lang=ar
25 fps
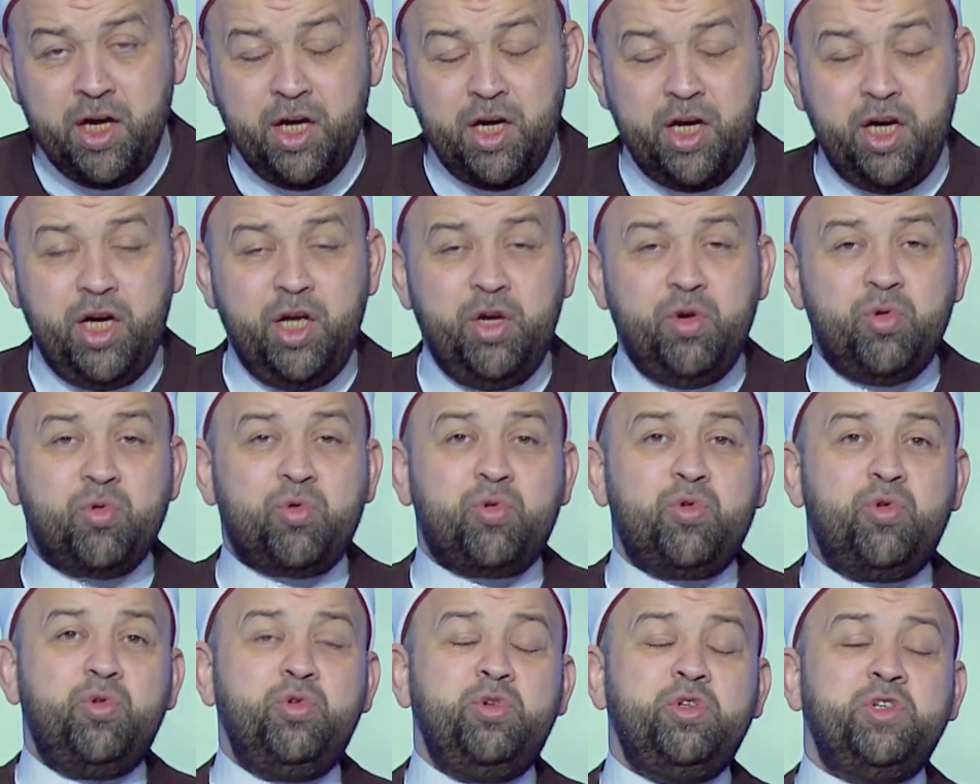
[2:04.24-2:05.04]
إن
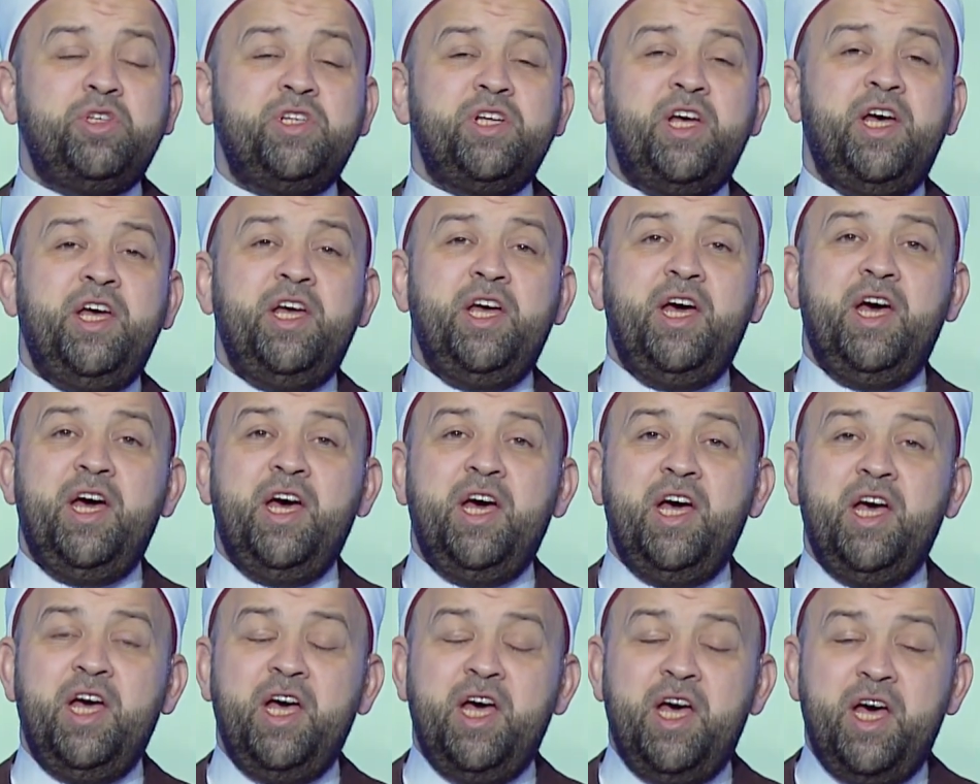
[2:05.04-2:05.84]
كنت
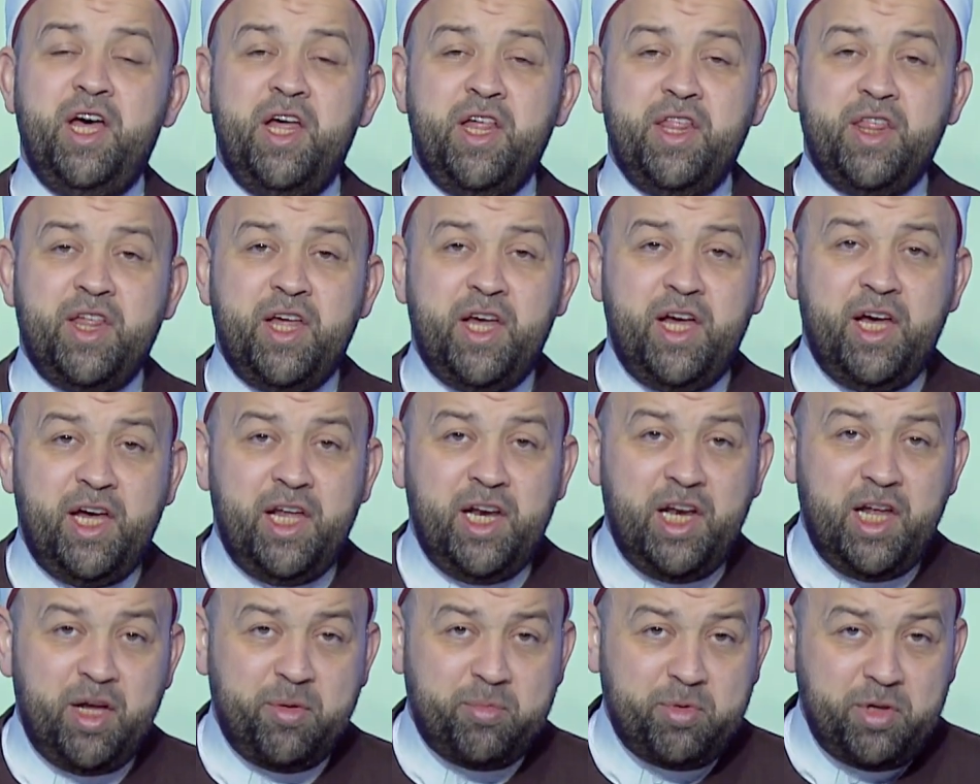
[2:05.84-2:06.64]
يا هذا
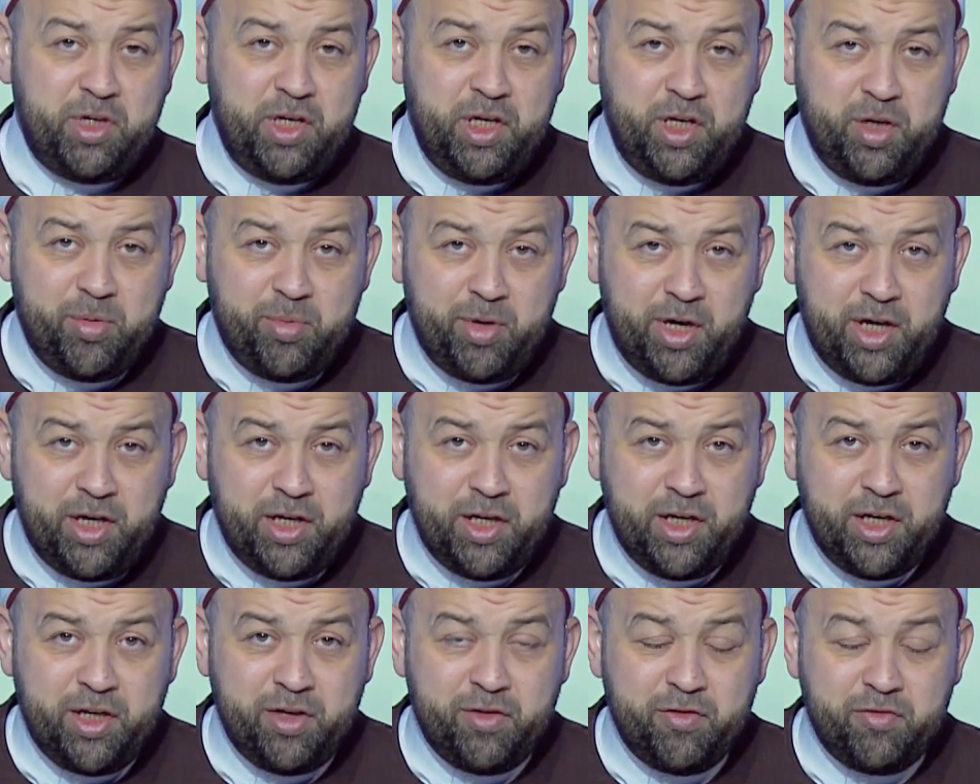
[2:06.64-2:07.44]

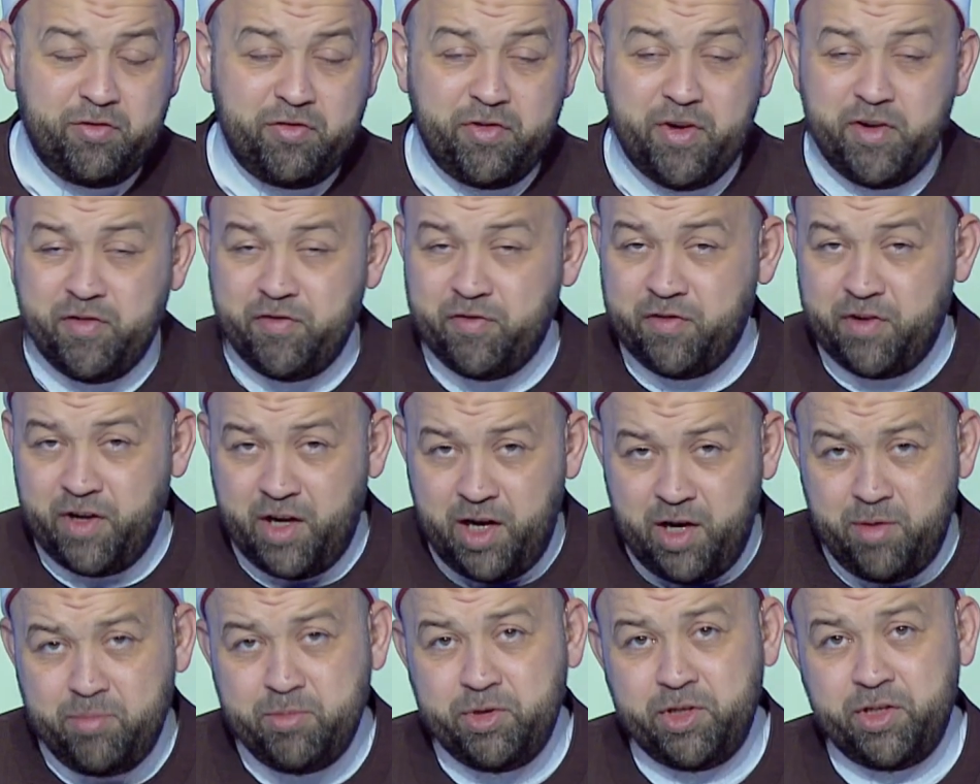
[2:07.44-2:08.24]
لبيبا
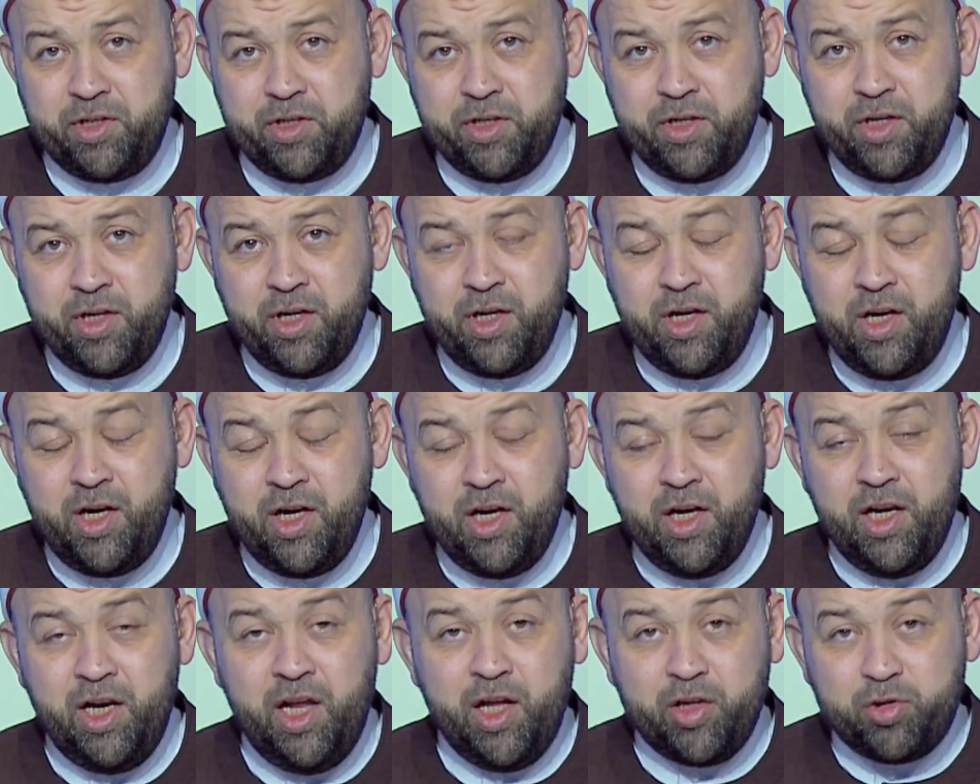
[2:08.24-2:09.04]
فافهمي
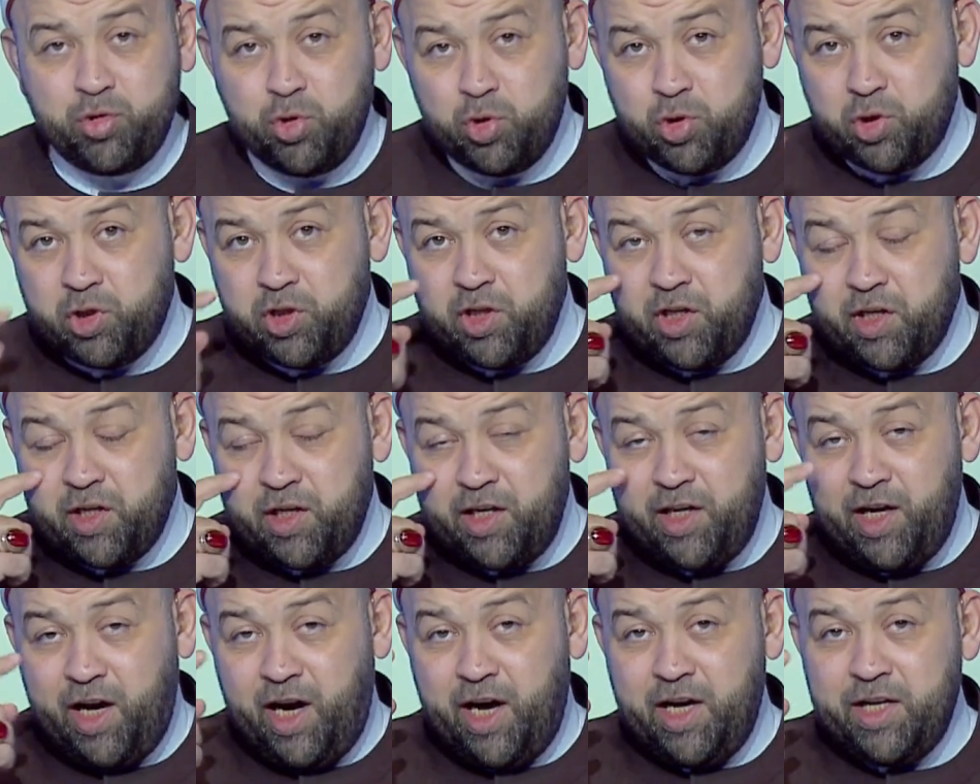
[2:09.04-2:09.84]
لا تطلق
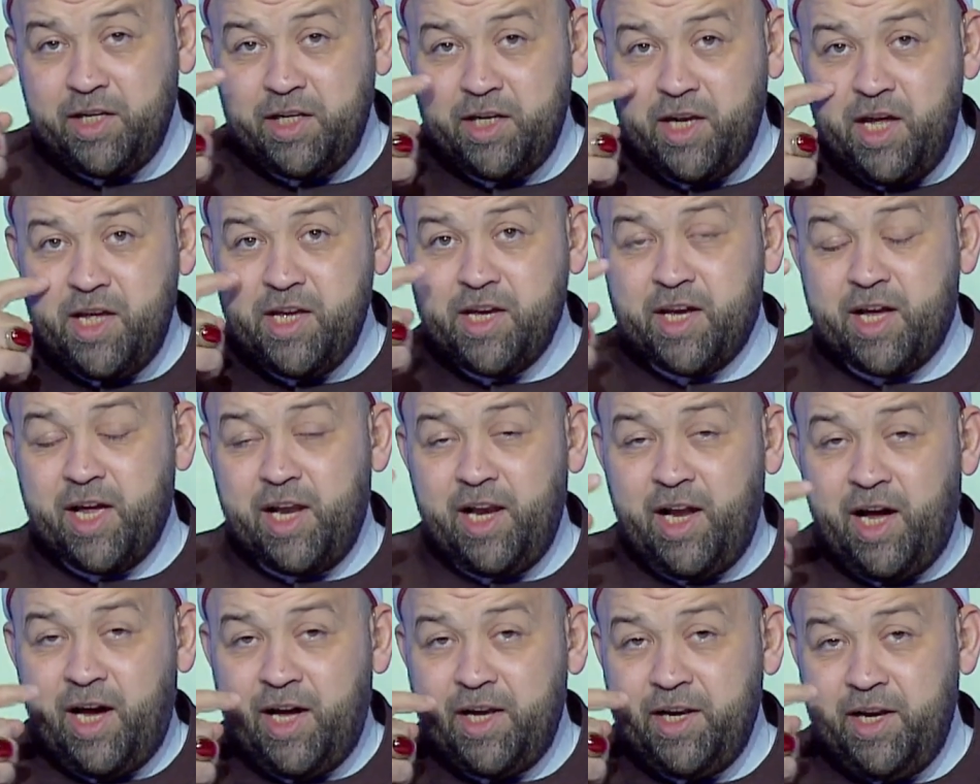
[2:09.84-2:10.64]
لعينيك
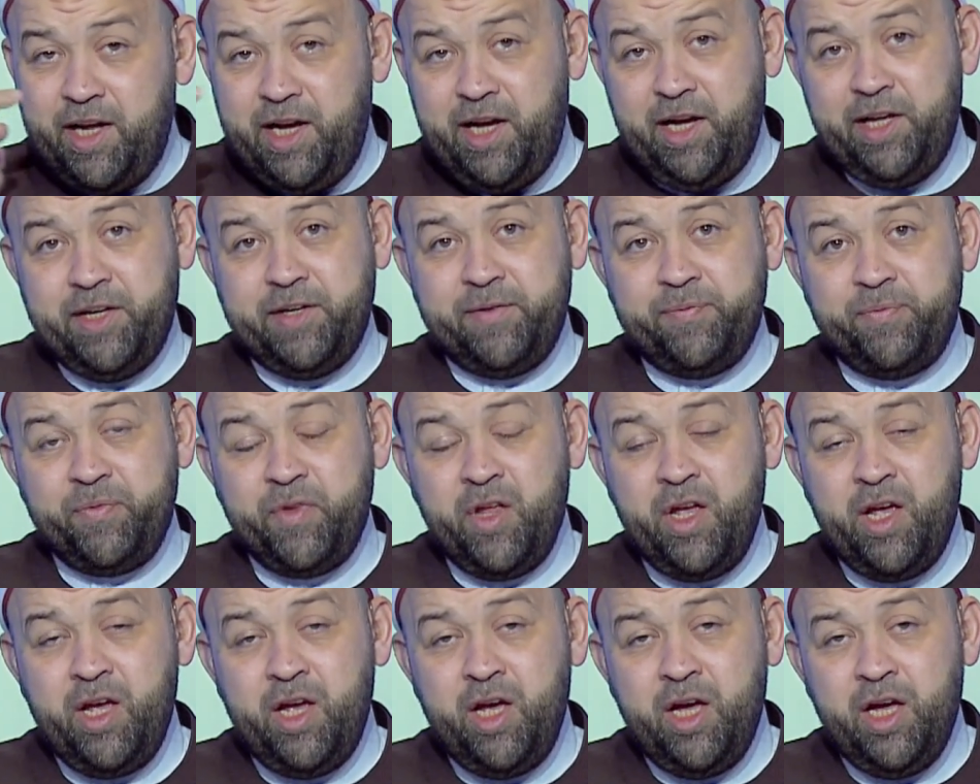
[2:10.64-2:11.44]
العنان
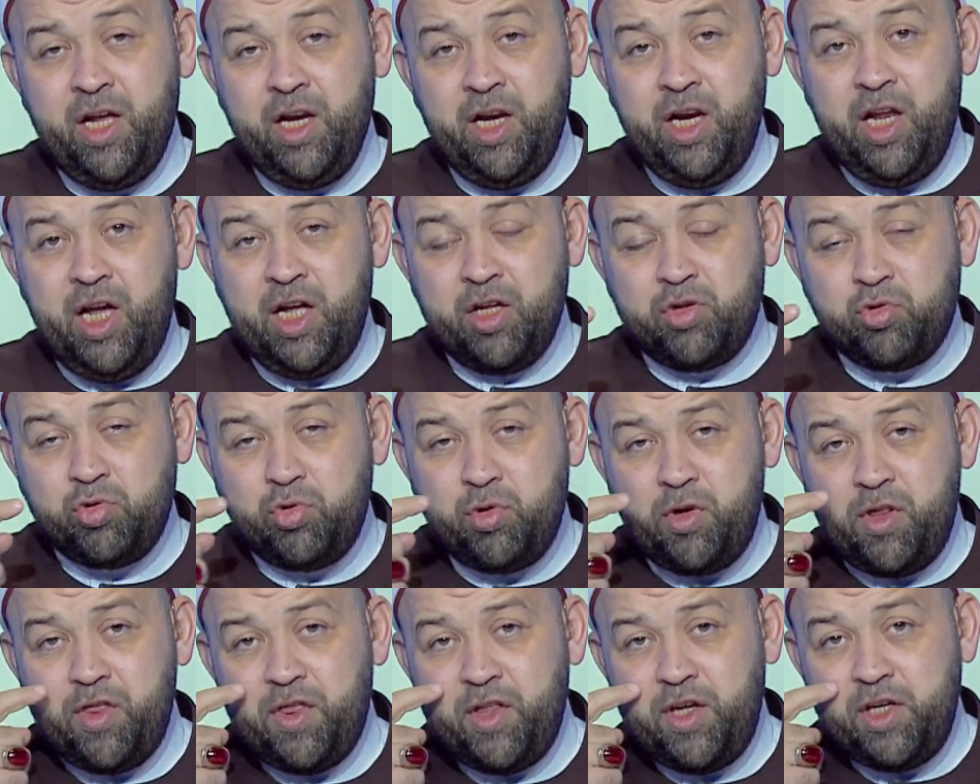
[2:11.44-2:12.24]
لا
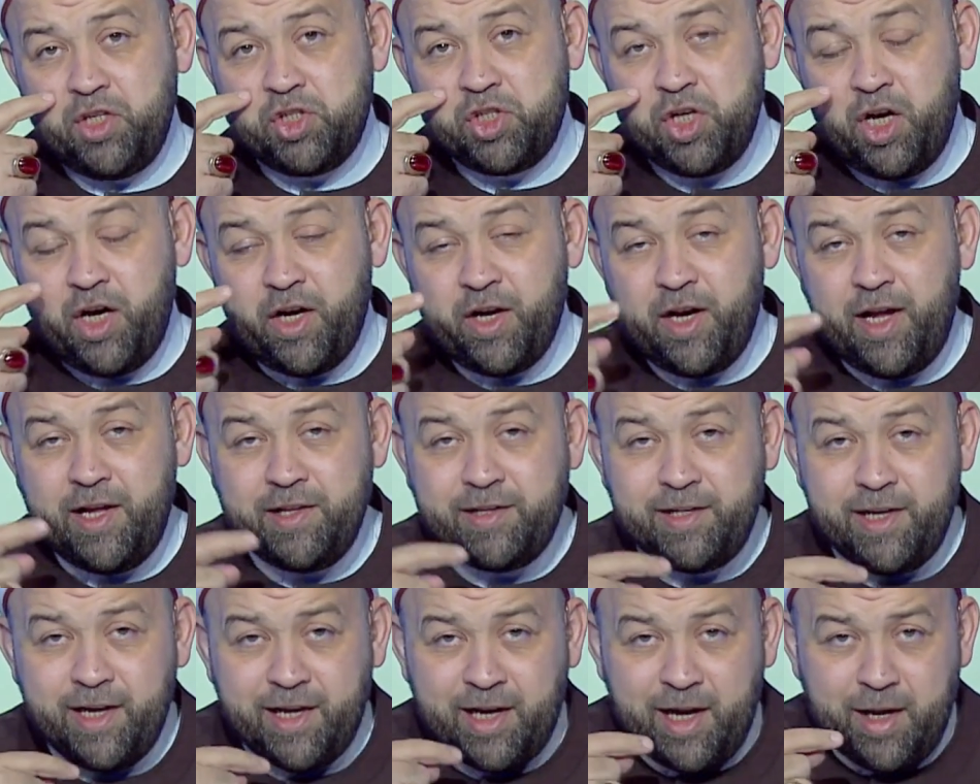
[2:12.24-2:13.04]
تؤذي
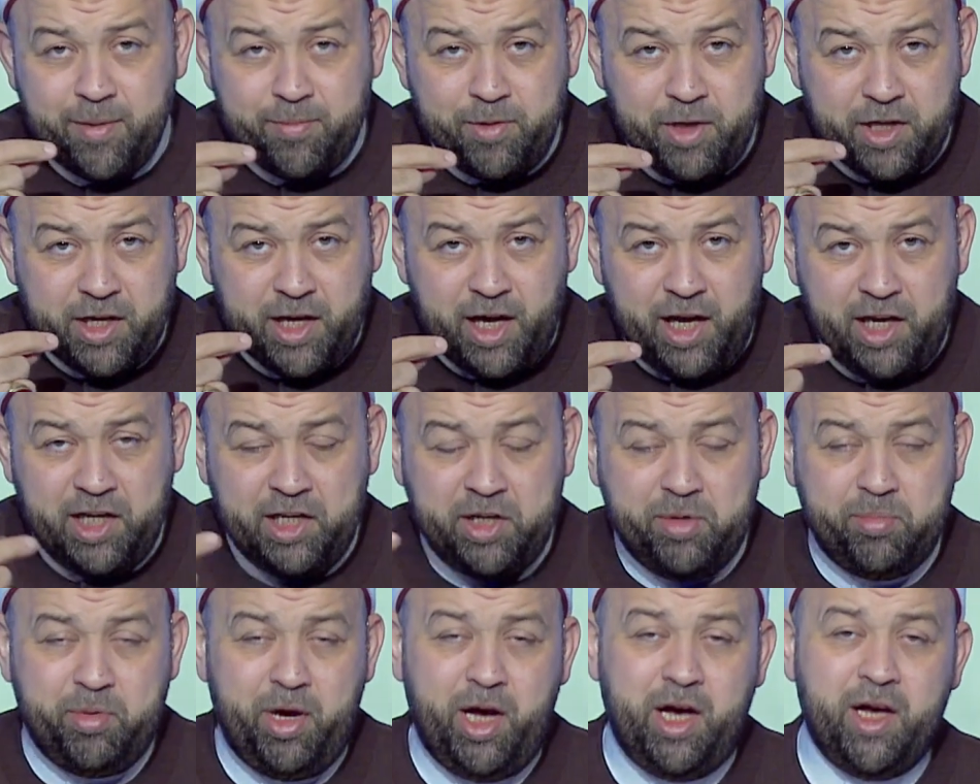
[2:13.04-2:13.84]
جارتك
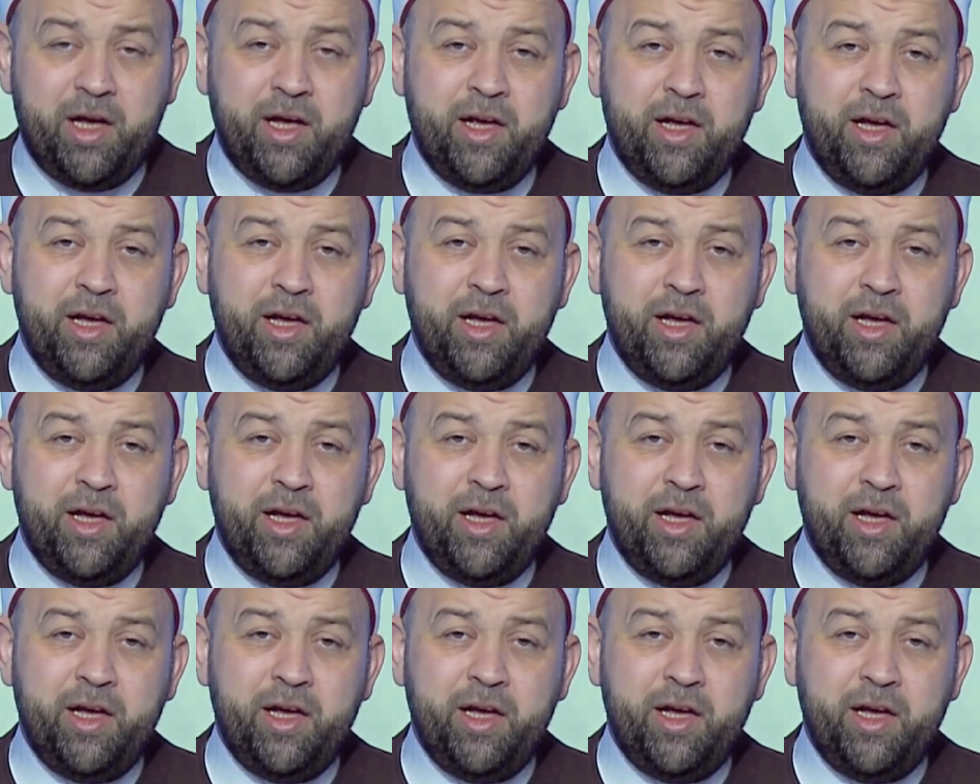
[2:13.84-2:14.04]
بكلمة